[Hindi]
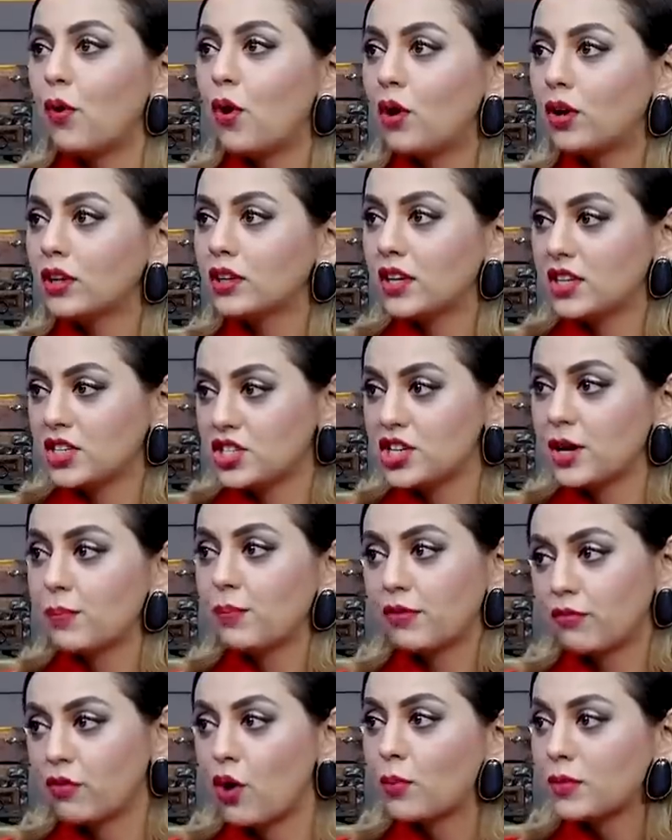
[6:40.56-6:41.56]
बहुत अच्छा
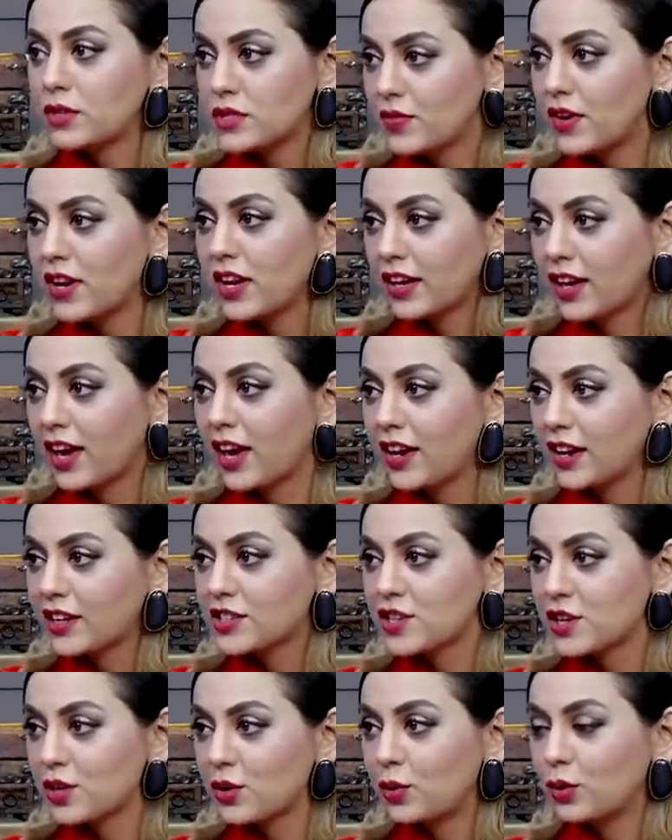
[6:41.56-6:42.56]
परफॉर्मेंस वाला
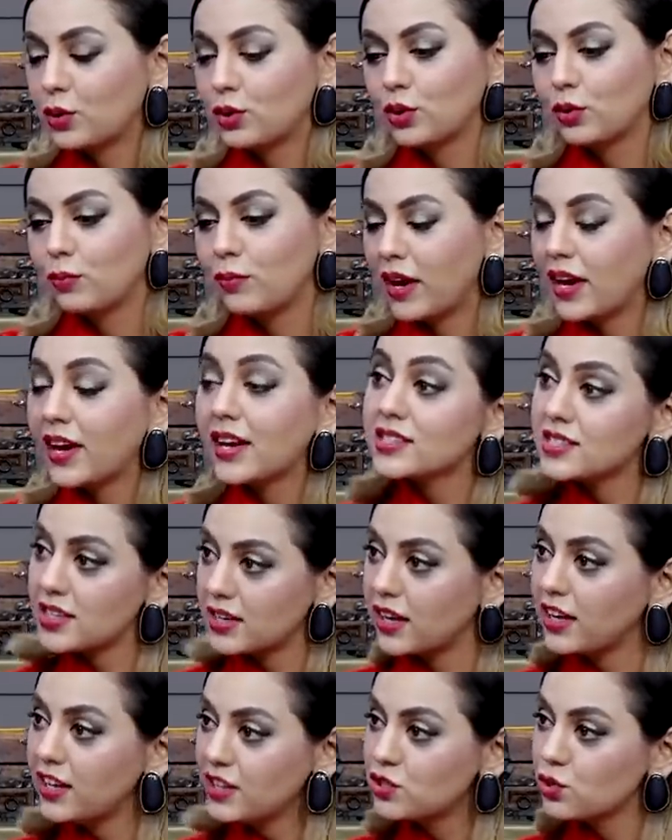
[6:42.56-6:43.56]
कैरेक्टर हो तो मैं ऐसा
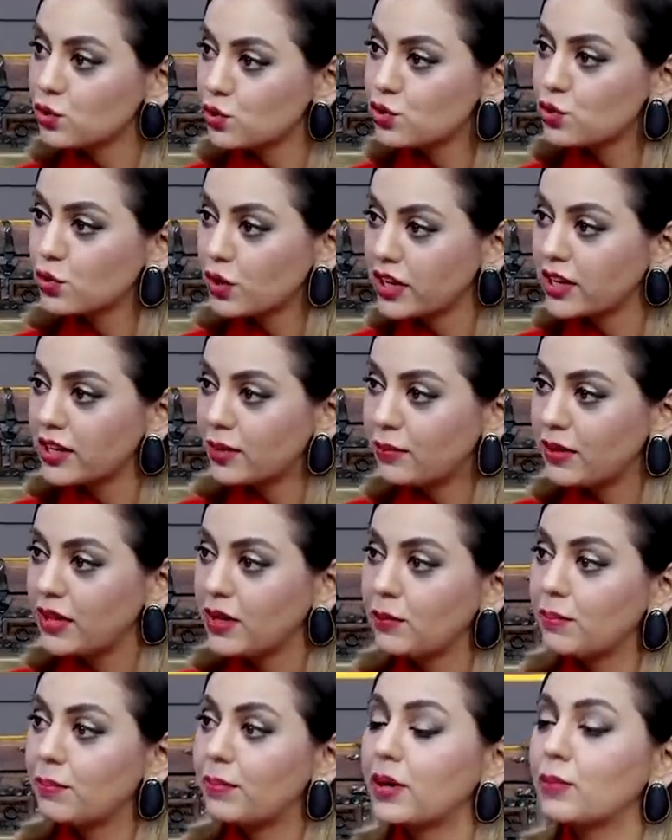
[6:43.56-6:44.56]
नहीं सोचूंगी कभी
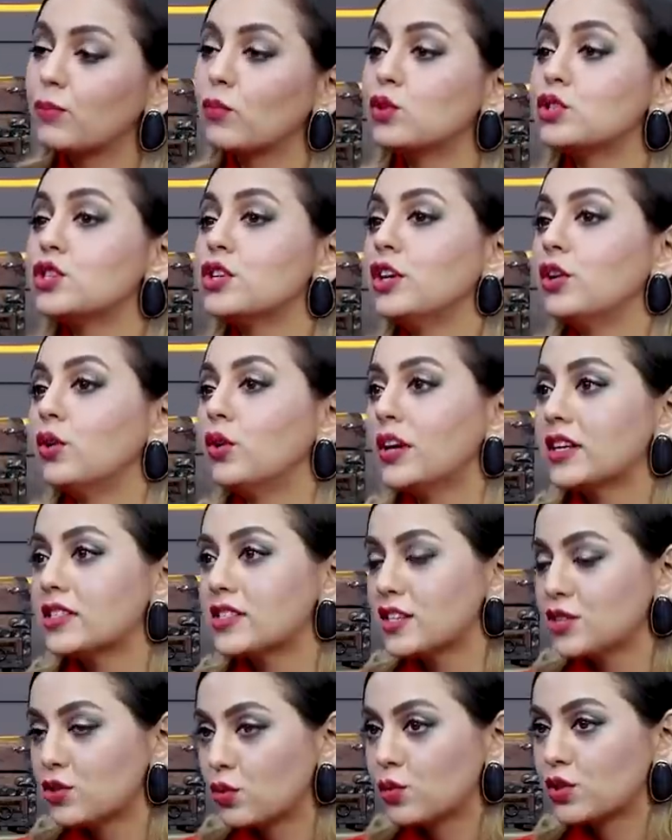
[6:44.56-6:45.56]
बट मोस्टली लोग
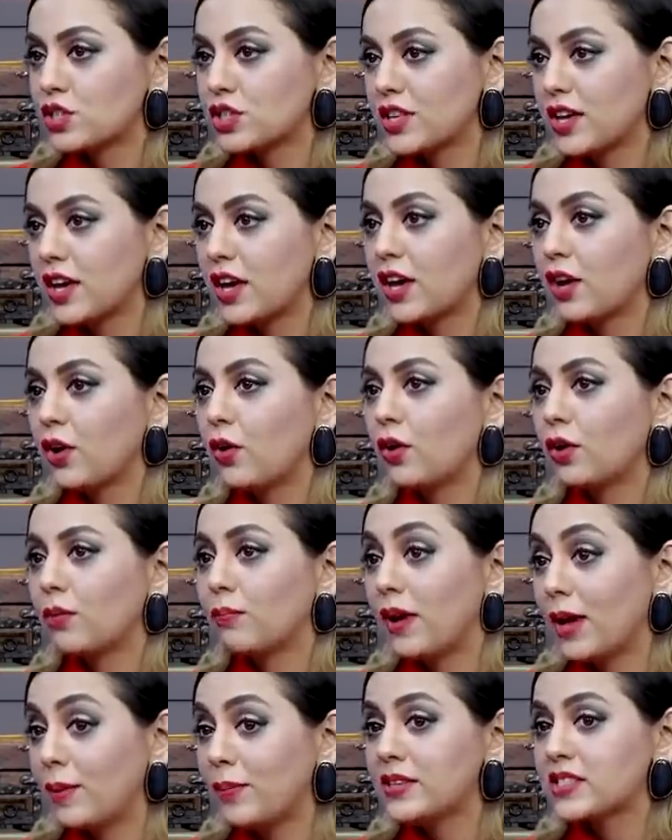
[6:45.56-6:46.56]
ऐसा सोचते हैं और
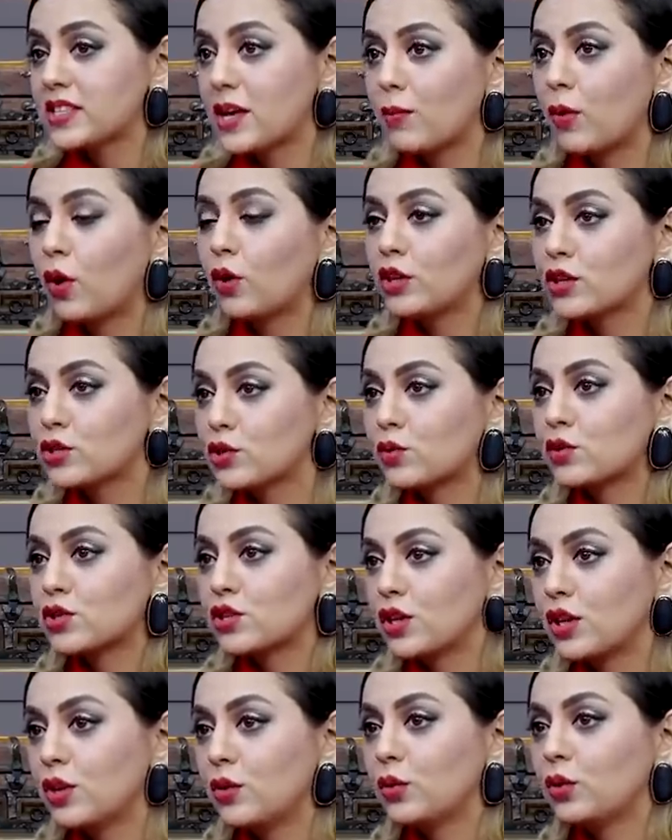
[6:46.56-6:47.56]
मैं भी समहाउ ये
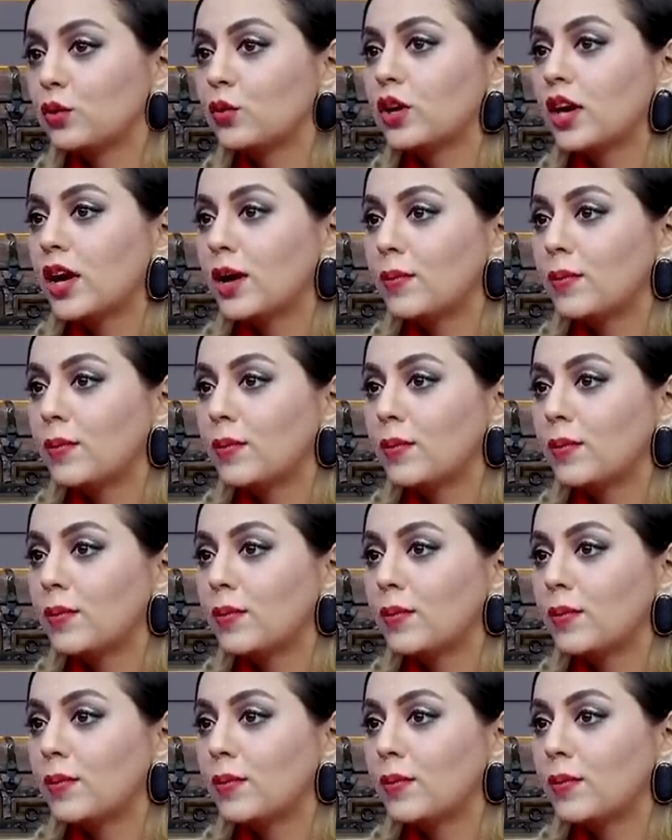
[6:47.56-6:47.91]
सोचती हूँ क्योंकि